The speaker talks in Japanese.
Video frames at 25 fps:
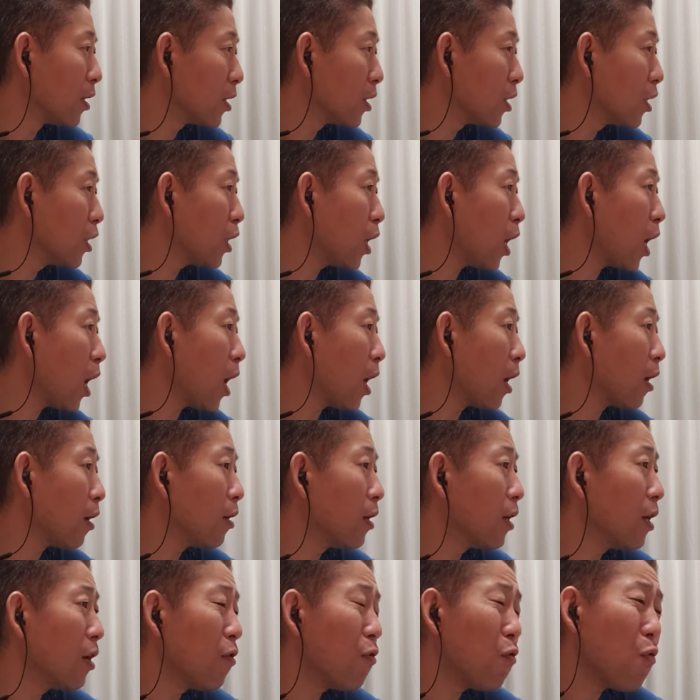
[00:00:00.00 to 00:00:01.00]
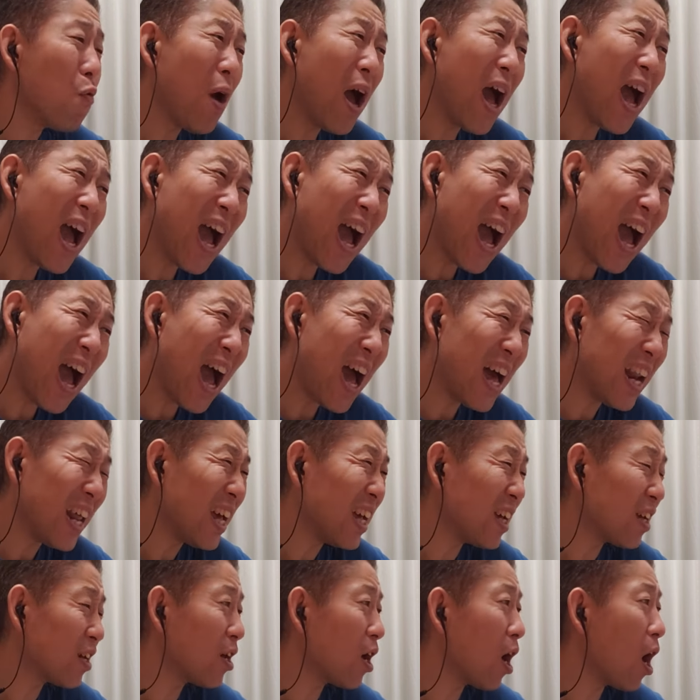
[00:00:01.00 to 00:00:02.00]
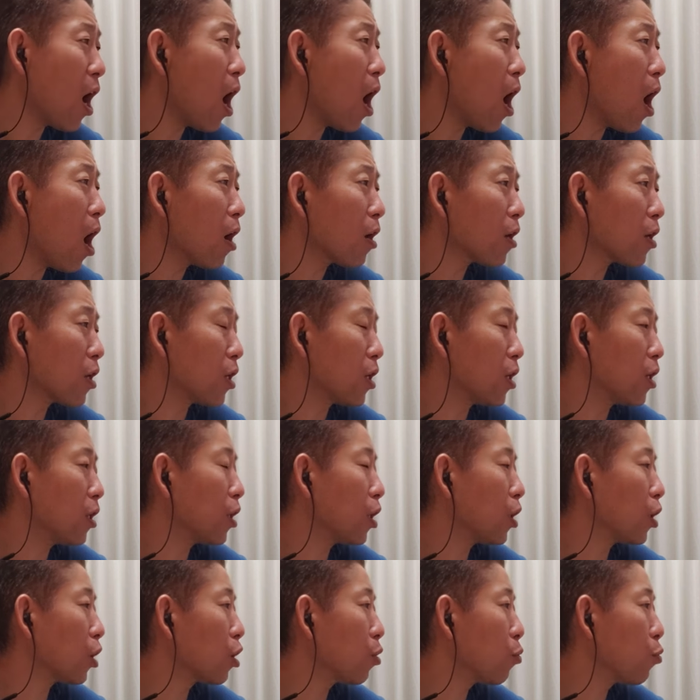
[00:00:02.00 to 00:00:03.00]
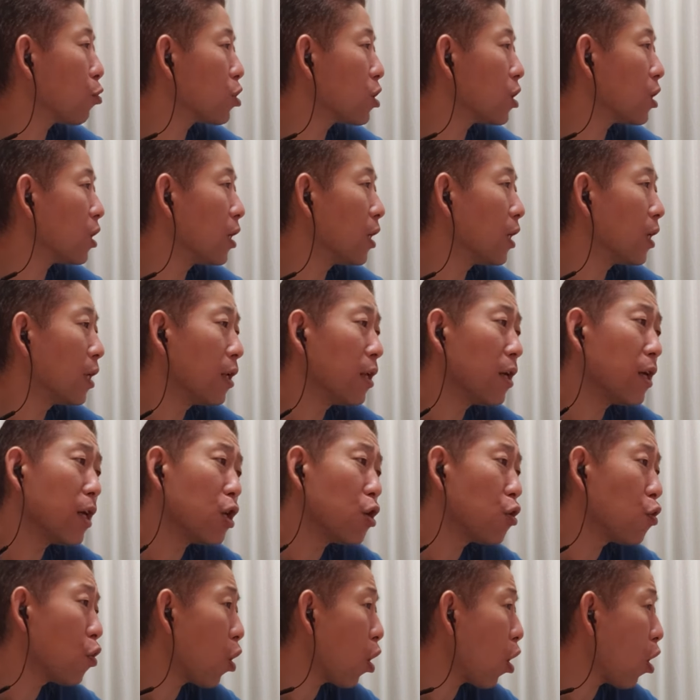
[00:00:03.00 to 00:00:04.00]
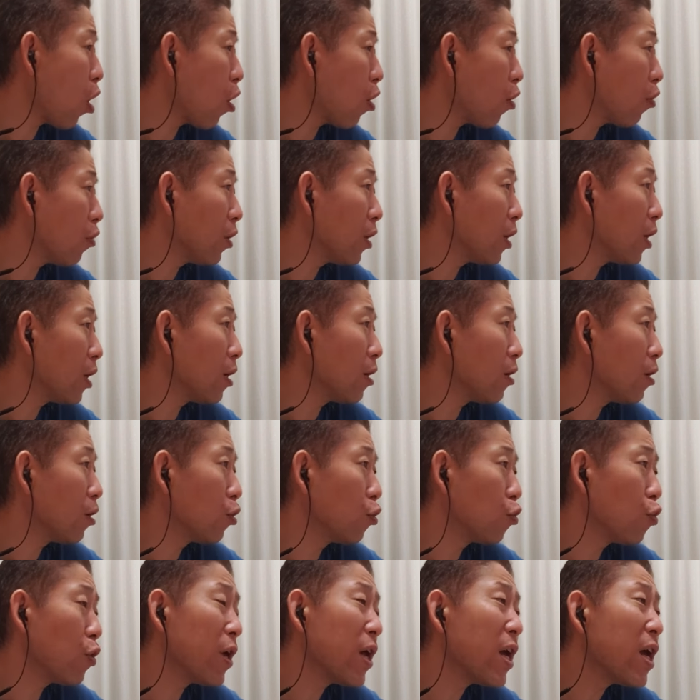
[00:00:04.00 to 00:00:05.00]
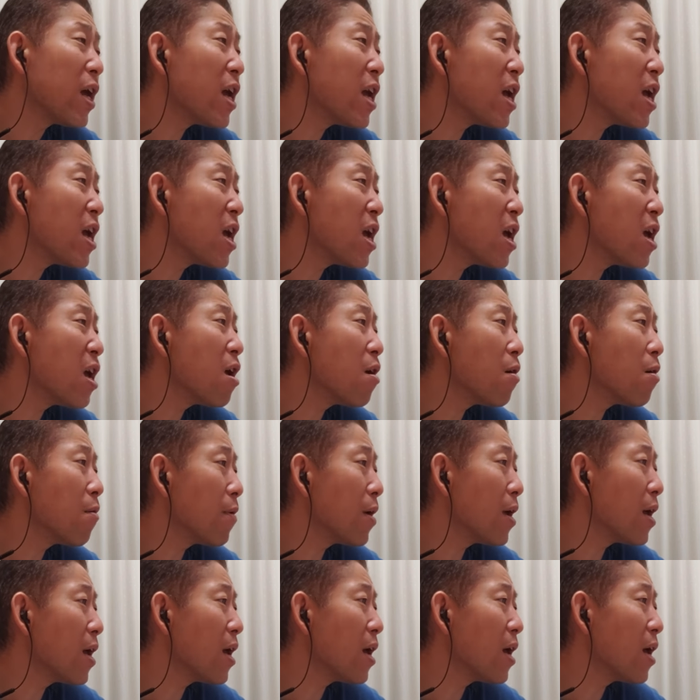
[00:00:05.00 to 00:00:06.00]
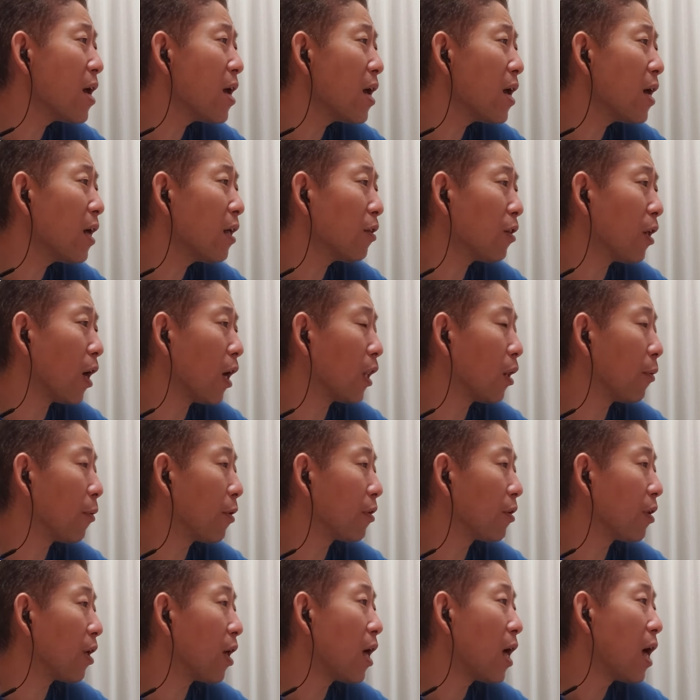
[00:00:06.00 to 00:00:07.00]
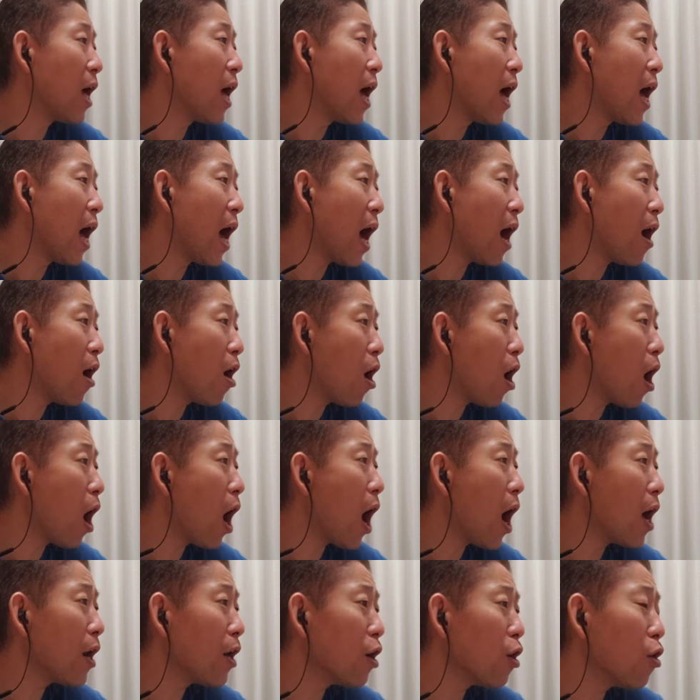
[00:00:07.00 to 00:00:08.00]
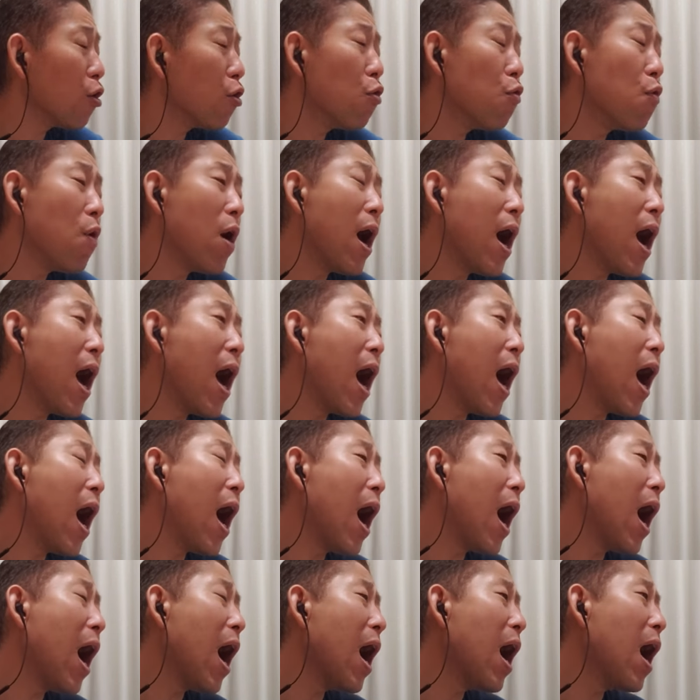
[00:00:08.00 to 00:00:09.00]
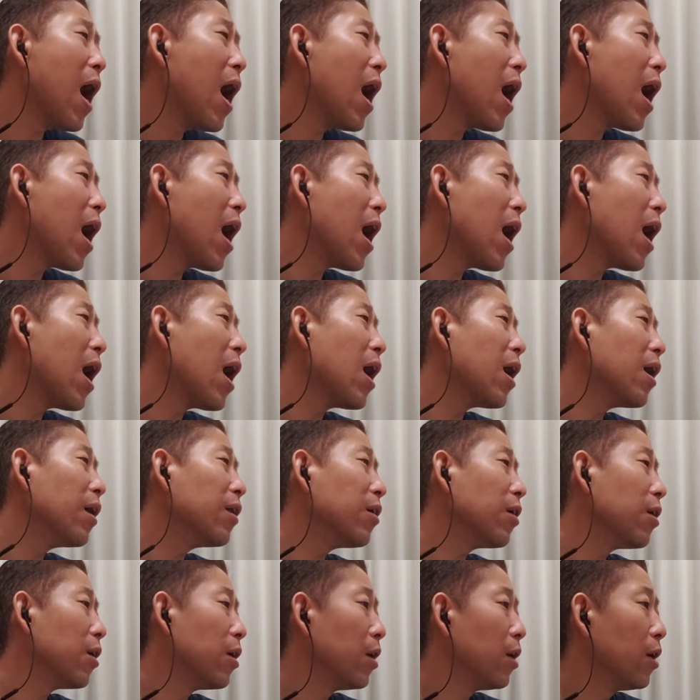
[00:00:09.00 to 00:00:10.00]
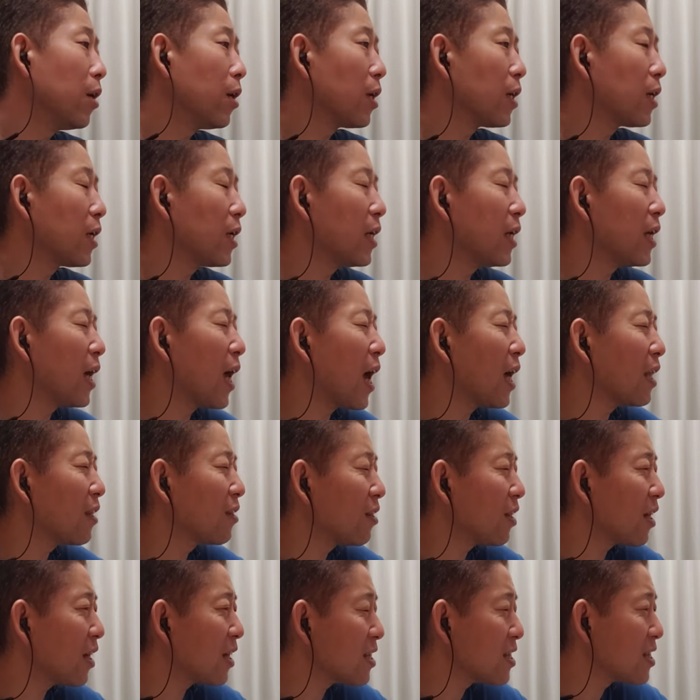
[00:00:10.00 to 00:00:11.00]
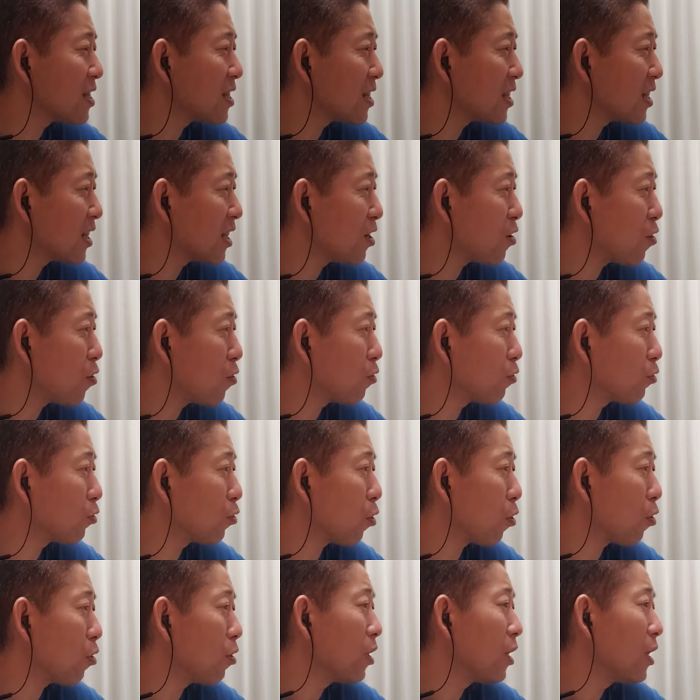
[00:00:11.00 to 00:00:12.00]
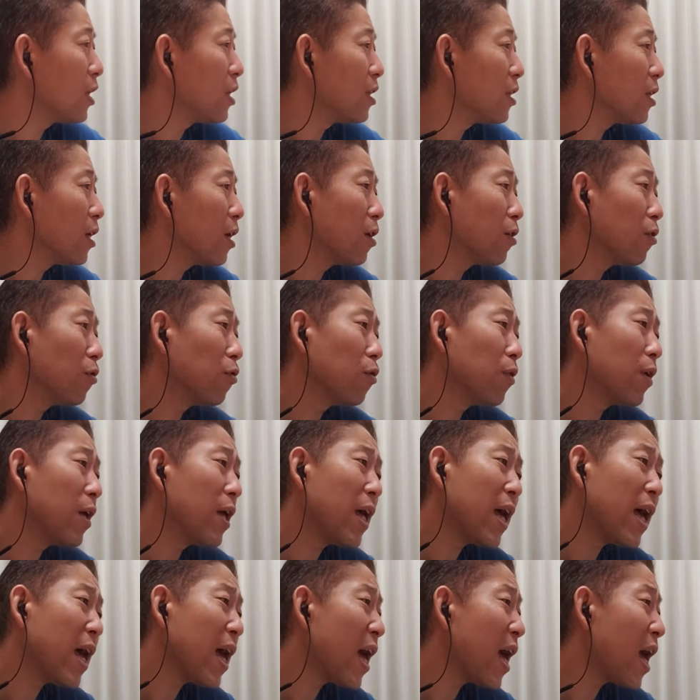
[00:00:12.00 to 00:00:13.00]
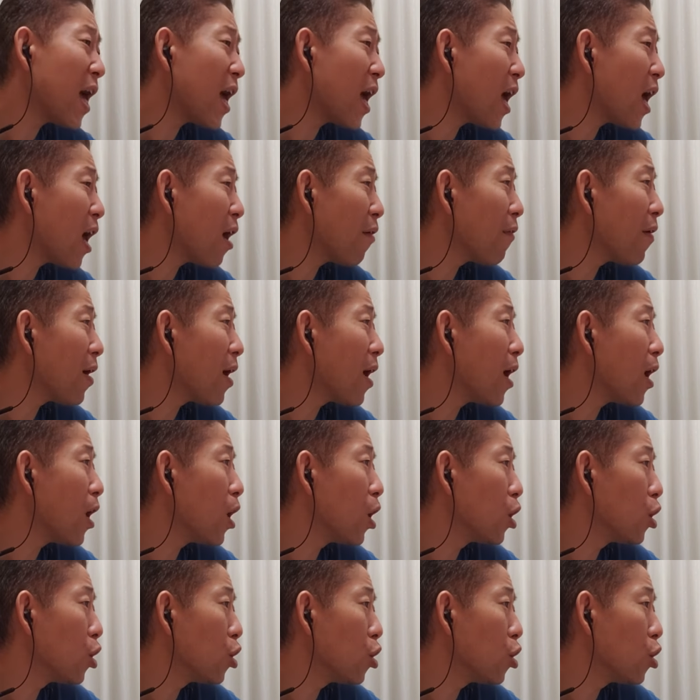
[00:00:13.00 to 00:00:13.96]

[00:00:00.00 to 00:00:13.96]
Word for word: 綺麗。Where I go. 聞いてた気持ち。色で dreaming. さあ、野村さん。I hold you away. 優しいロングトーン。